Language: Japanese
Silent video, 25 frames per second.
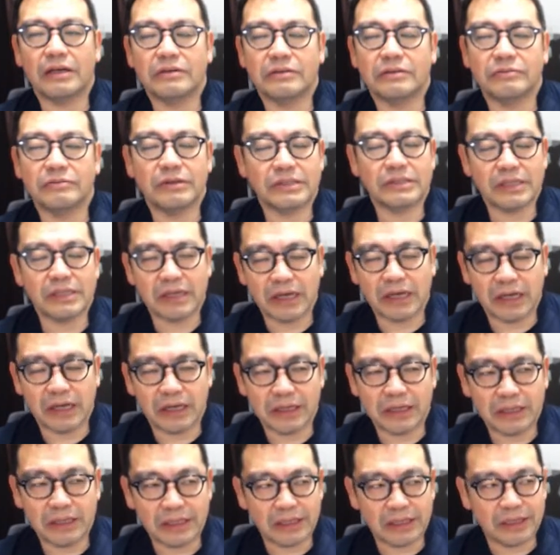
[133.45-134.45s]
噂が、
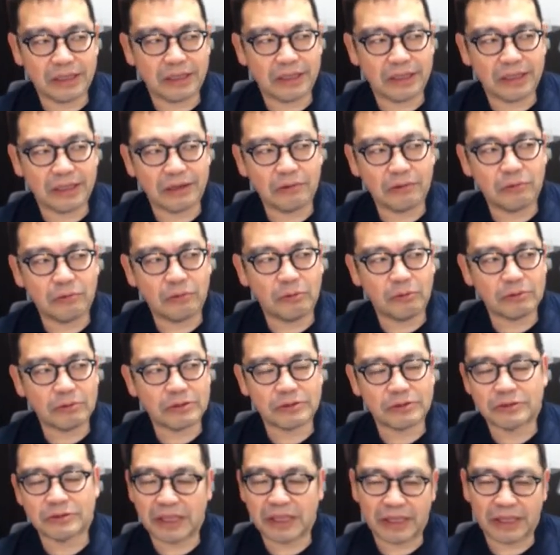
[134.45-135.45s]
えー、ここ
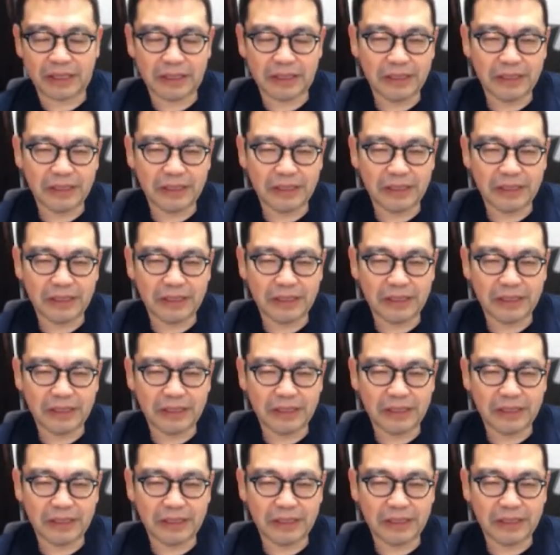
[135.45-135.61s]
数年